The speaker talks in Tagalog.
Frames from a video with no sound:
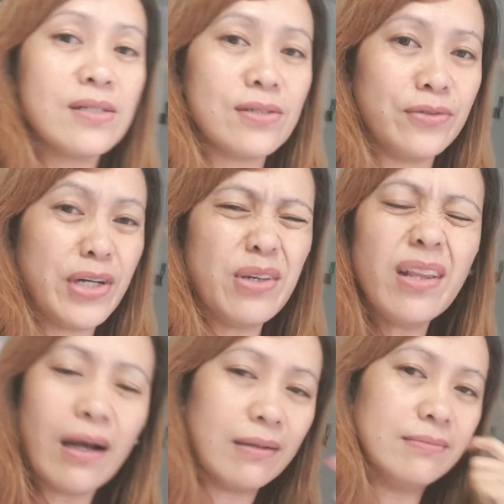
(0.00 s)
So, ayun
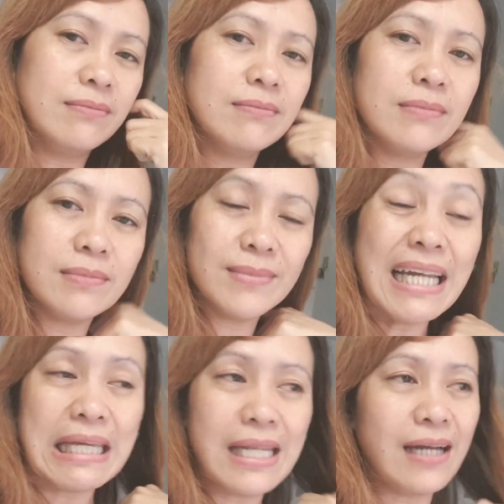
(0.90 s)
lang.
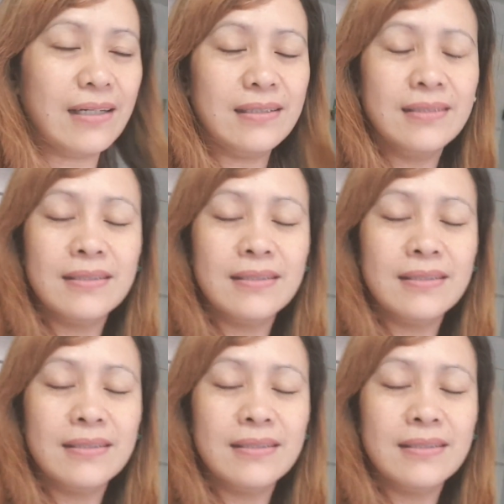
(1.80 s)
Dali lang.